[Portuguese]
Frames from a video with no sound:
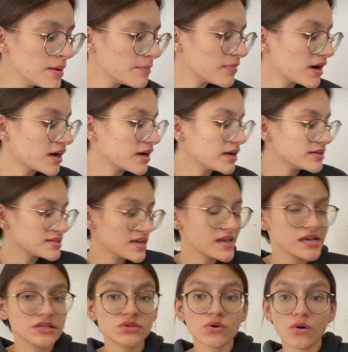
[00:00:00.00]
Mas é
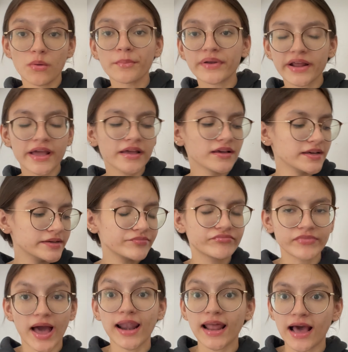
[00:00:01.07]
isso, comprei e
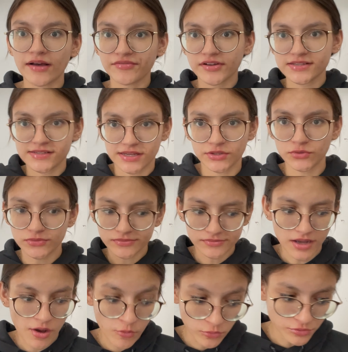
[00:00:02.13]
tá lá fazendo
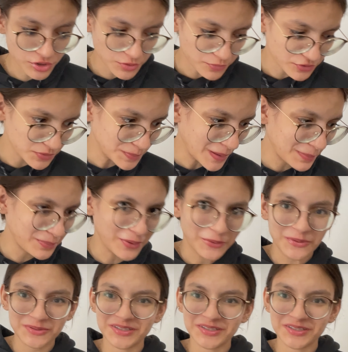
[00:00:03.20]
algum tipo de papel.